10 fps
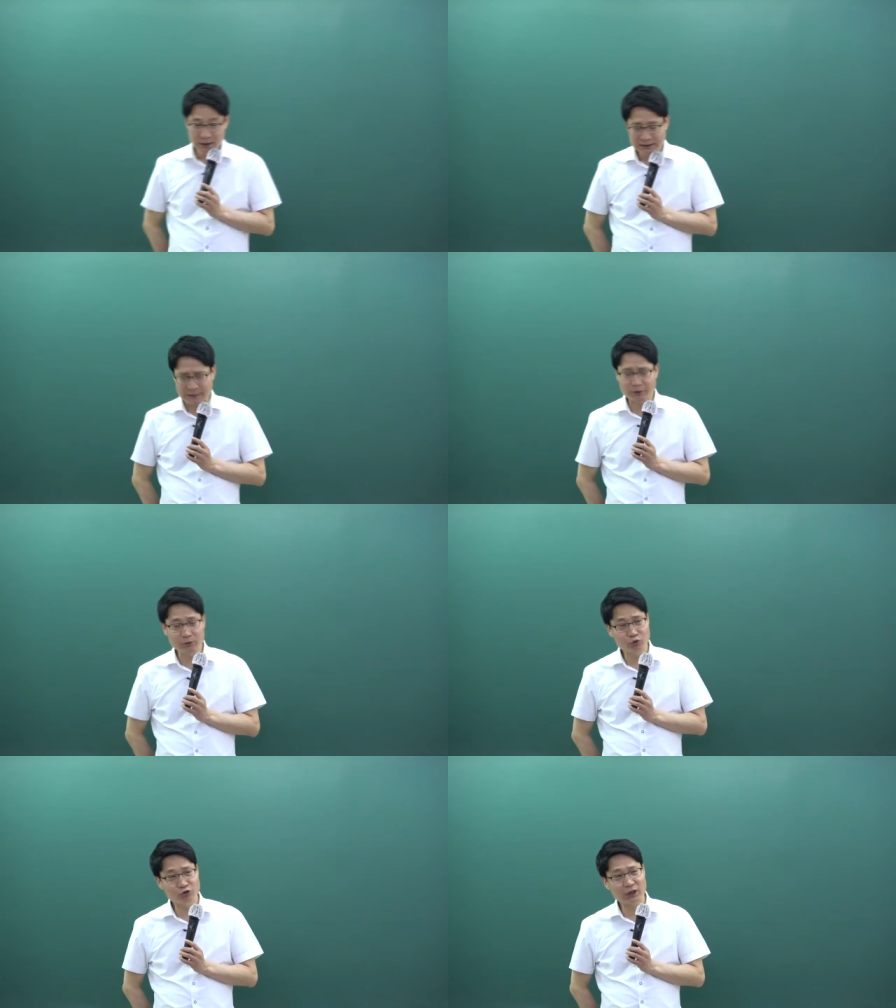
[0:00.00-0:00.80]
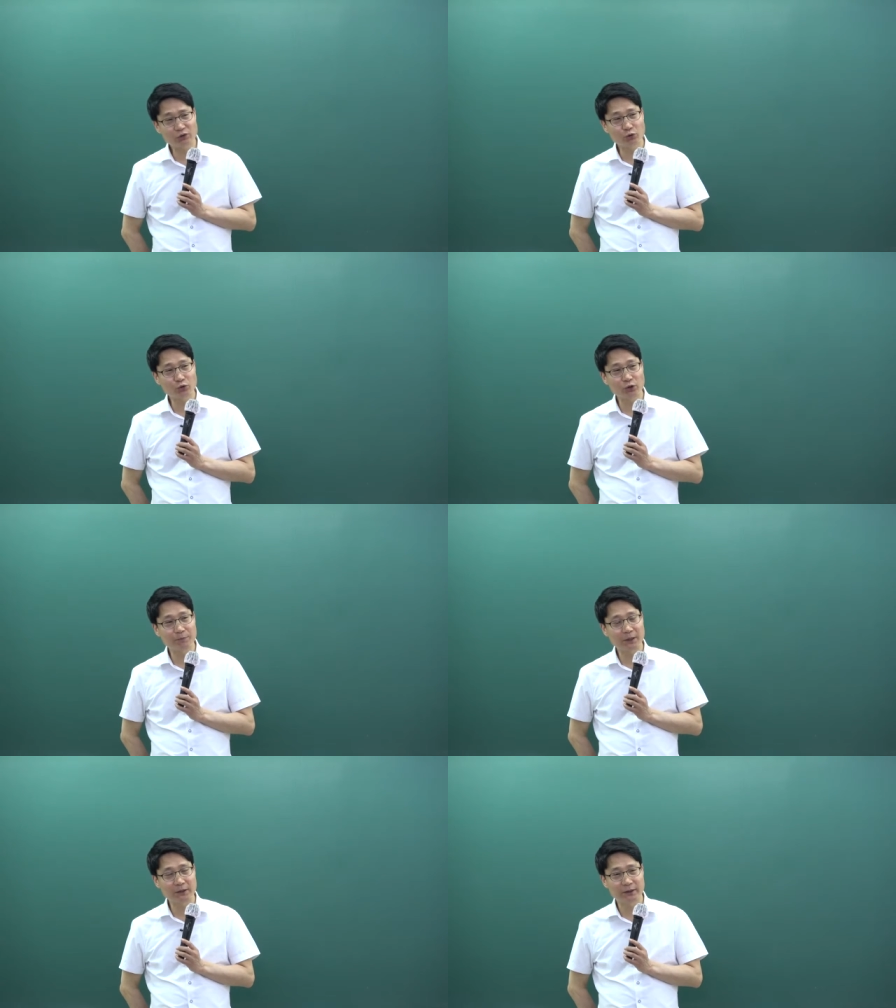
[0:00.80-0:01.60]
납세은 추상적
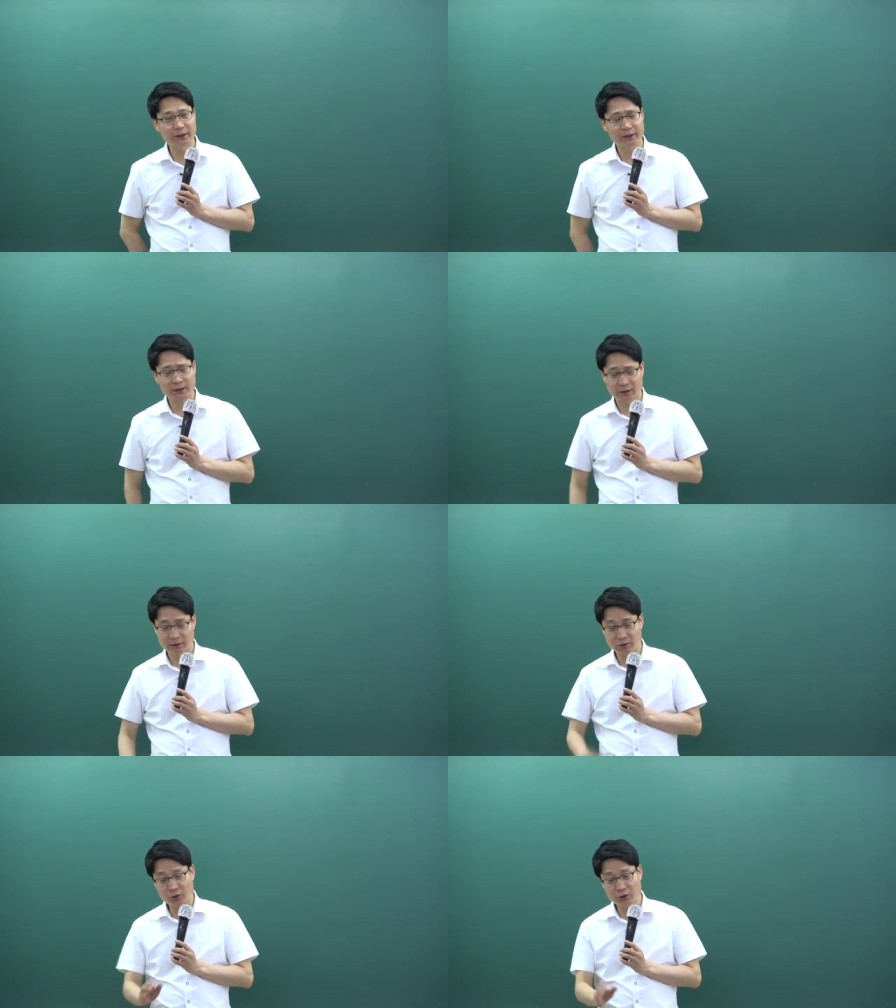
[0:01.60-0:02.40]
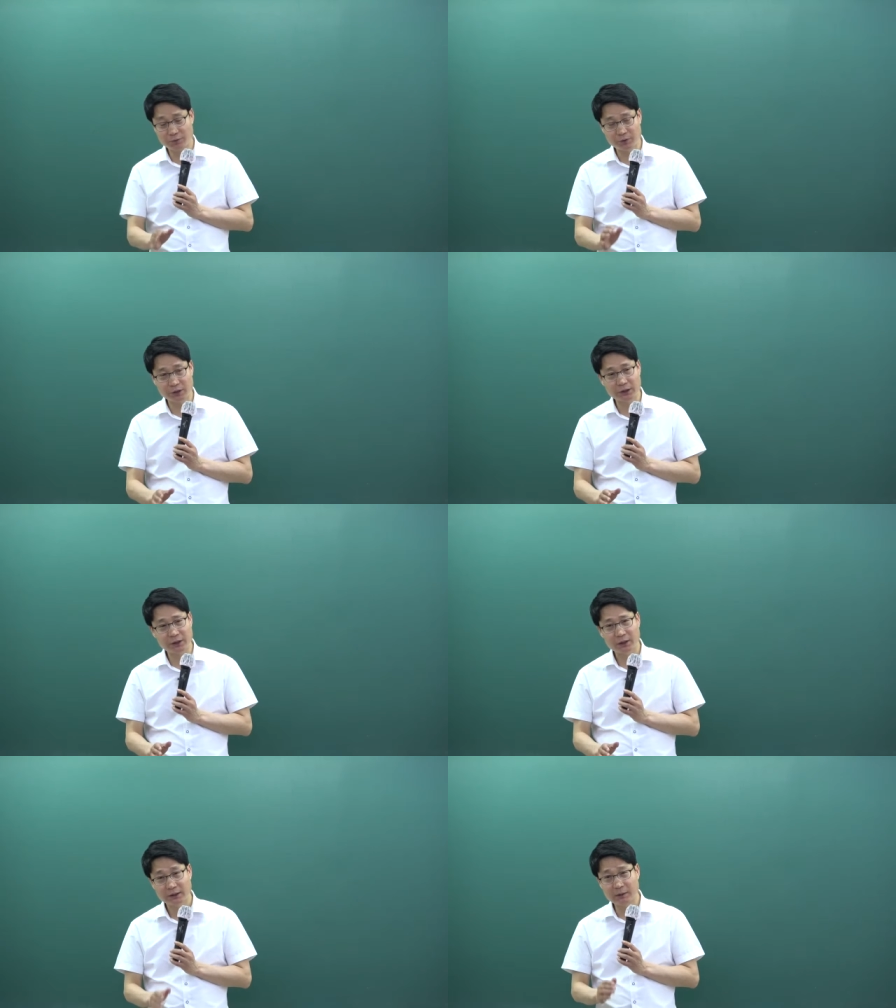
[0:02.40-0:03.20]
성립하는데 그 성립 시기
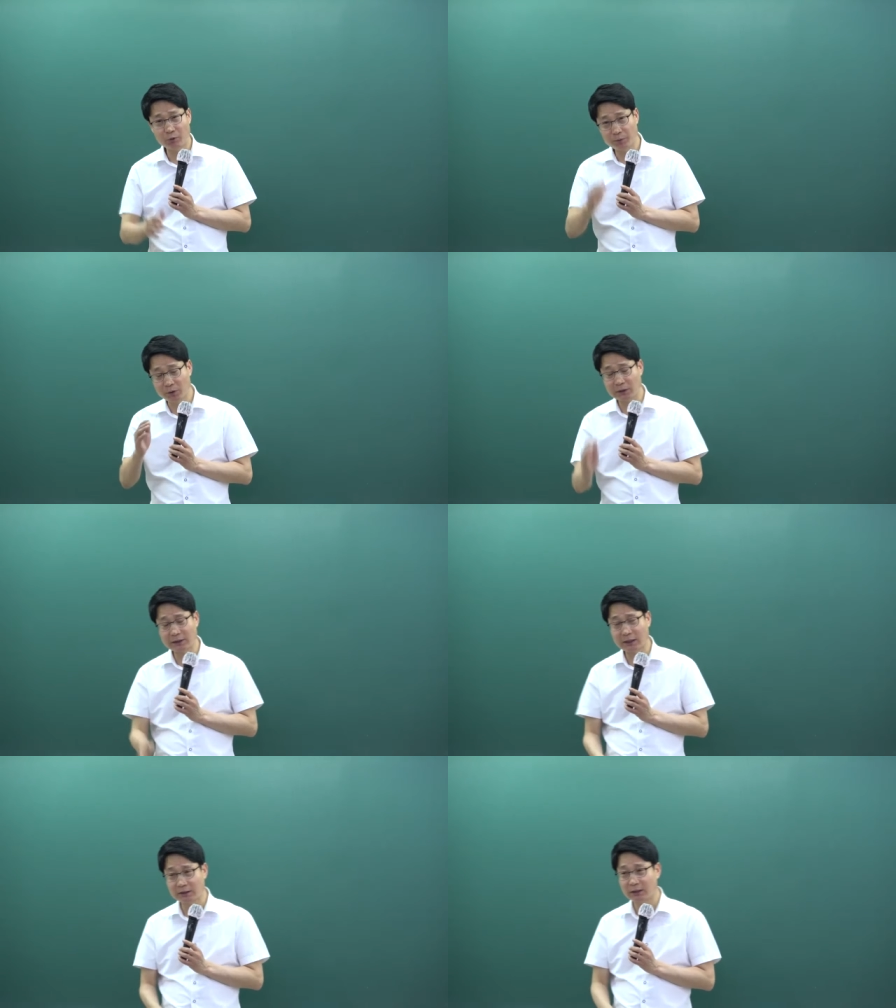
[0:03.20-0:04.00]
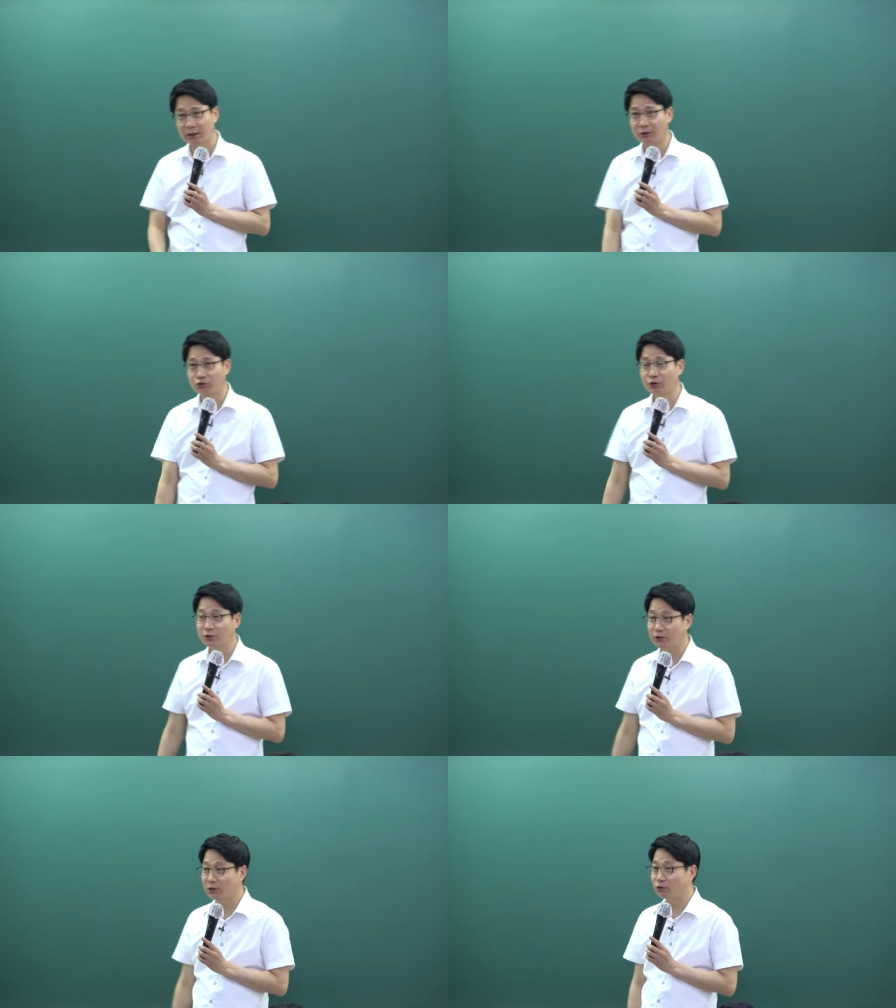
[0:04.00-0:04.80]
세목별로 다 다르잖아요.
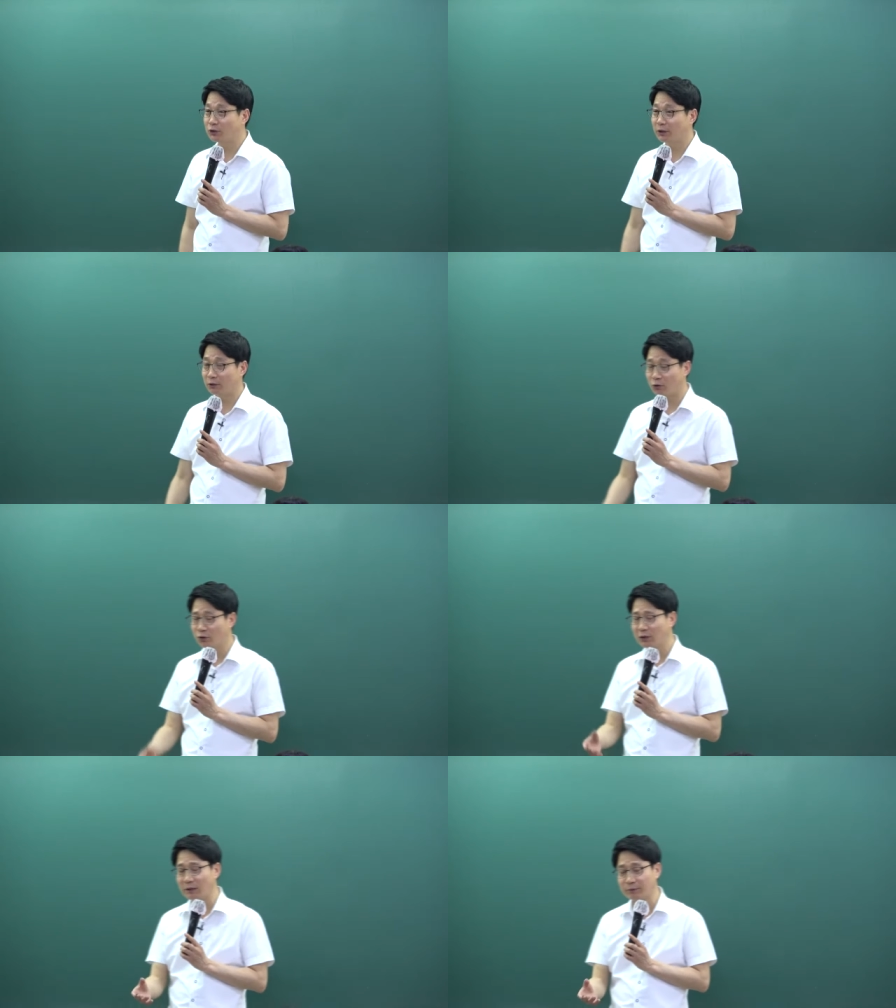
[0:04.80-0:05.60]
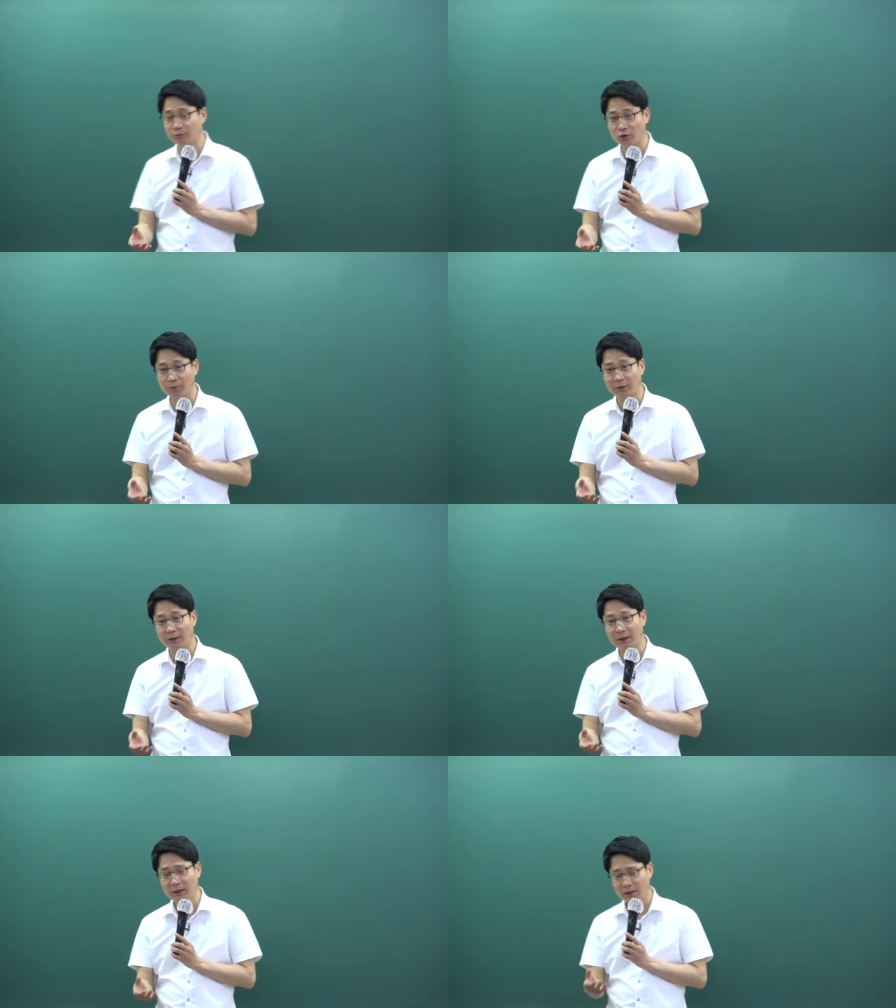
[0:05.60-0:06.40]
취득세는 언제 어느 때 납세음
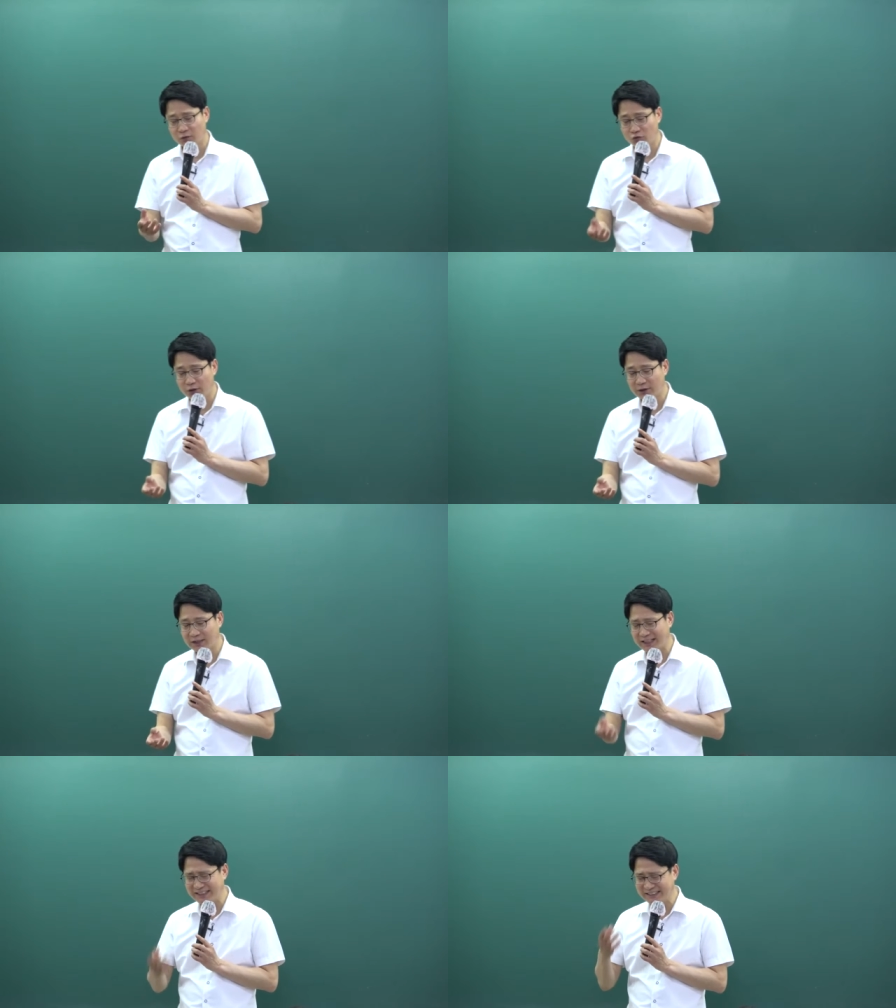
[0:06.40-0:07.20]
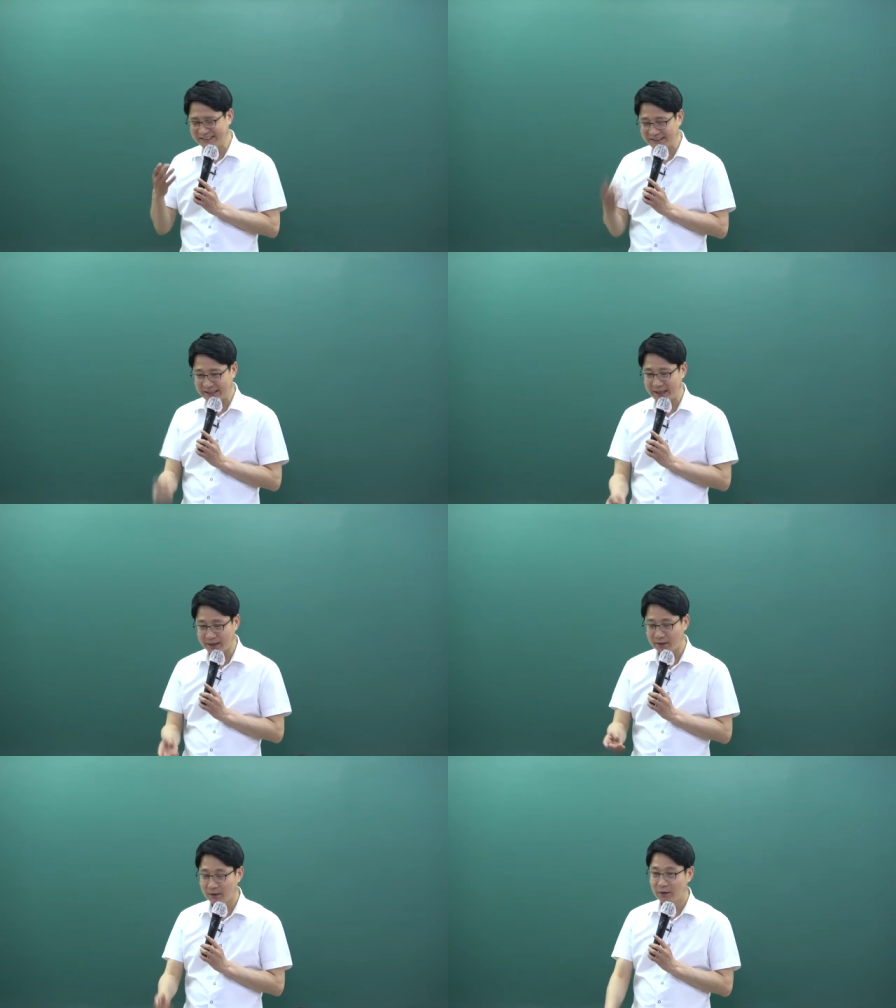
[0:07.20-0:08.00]
성립한다? 취득하는 때.